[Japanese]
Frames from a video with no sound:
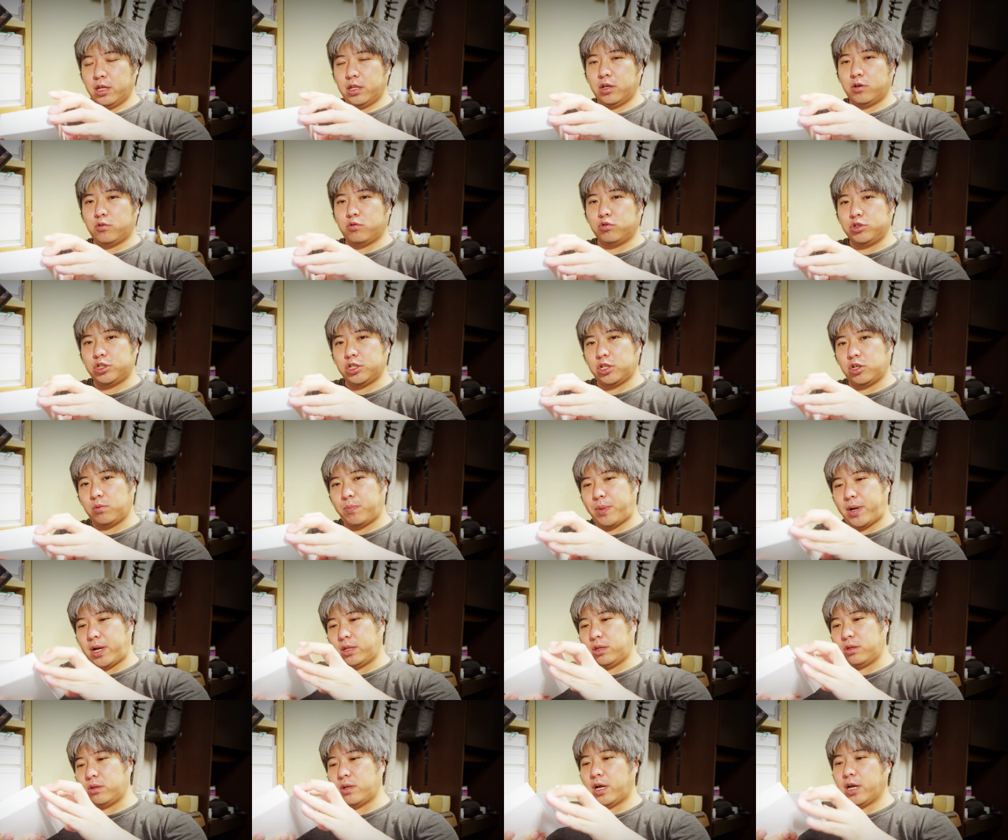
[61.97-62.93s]
で、こちらを
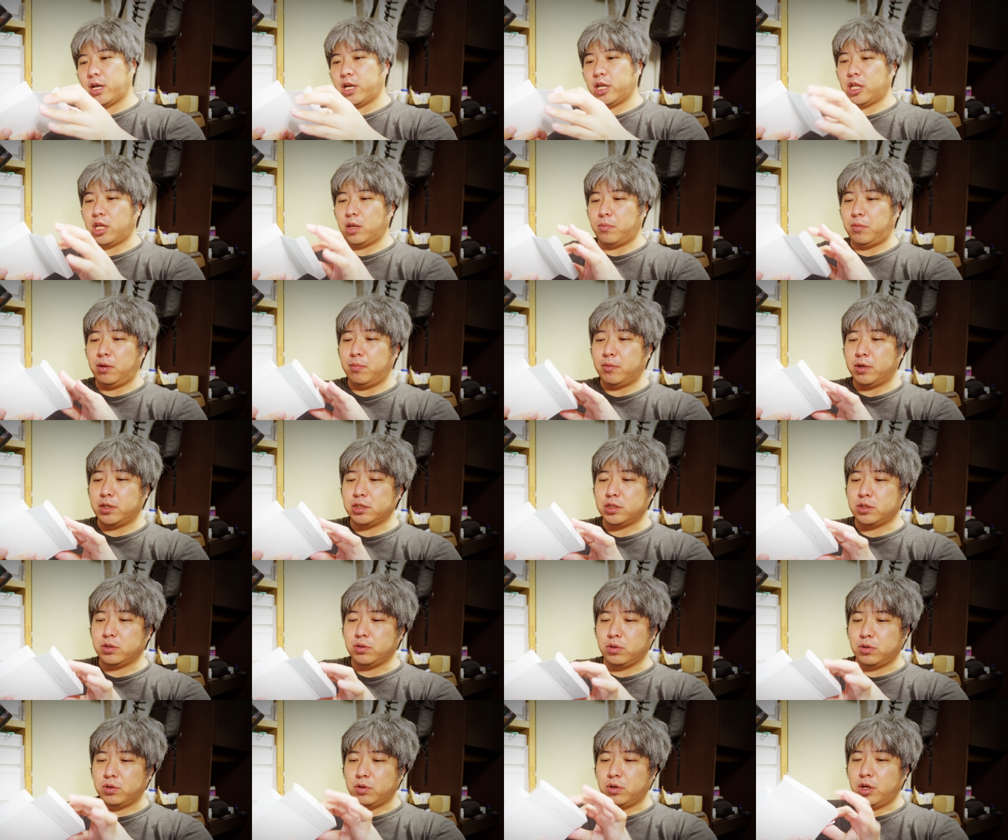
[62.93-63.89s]
パッと開けてみま
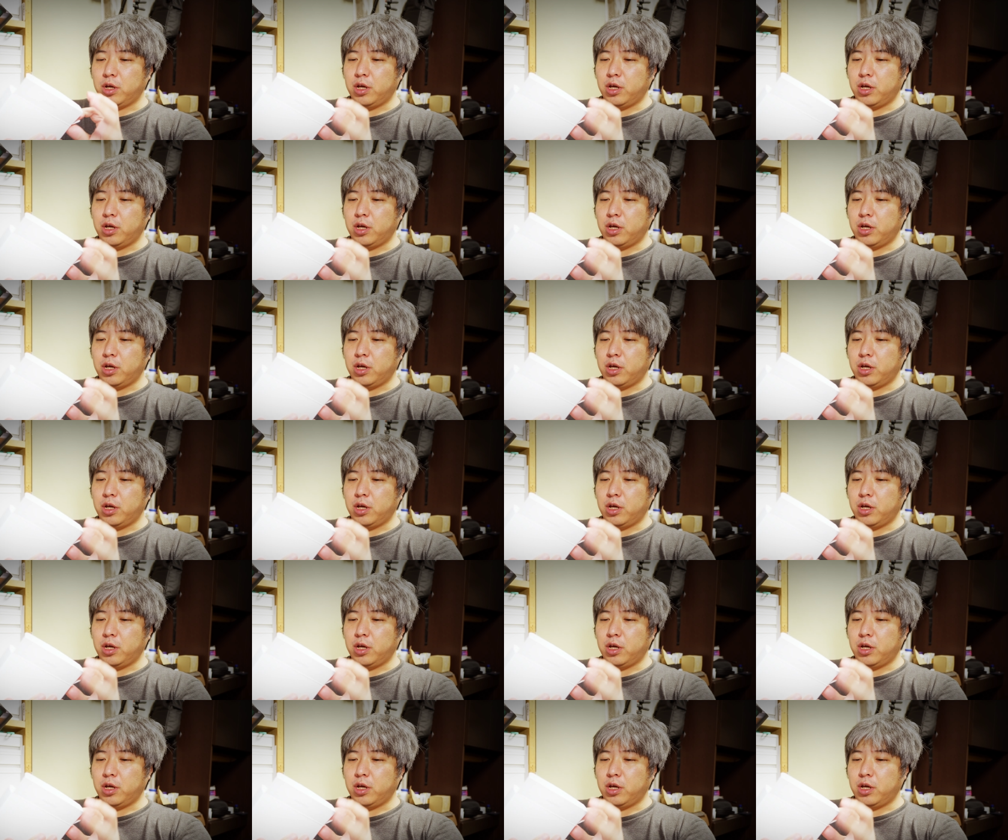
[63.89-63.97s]
すと、